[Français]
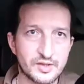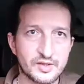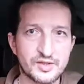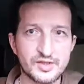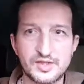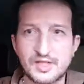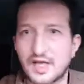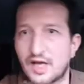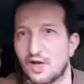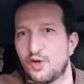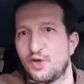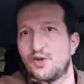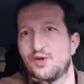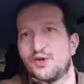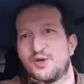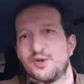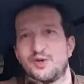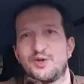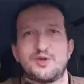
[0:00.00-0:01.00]

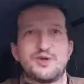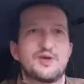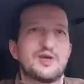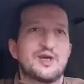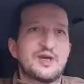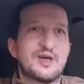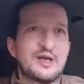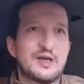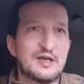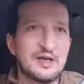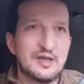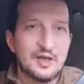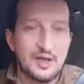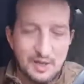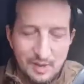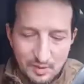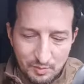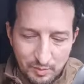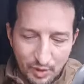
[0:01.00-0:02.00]
Salut
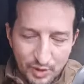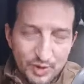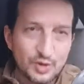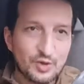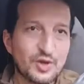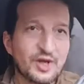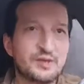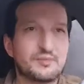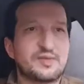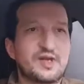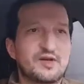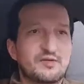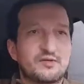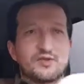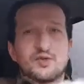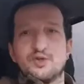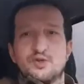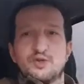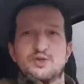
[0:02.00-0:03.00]
Bonjour et
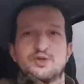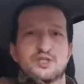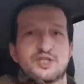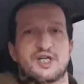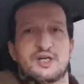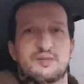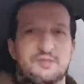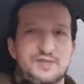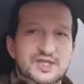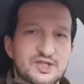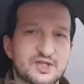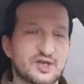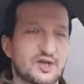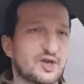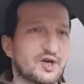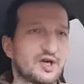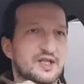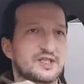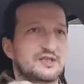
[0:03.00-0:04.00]
bienvenue chez Mr.
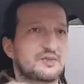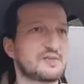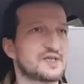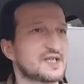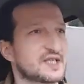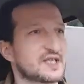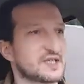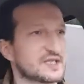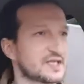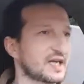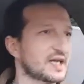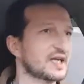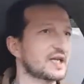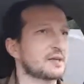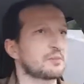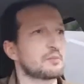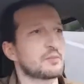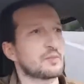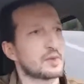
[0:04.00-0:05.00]
and Mrs.
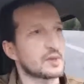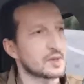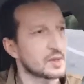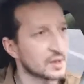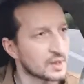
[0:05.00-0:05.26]
Grimm.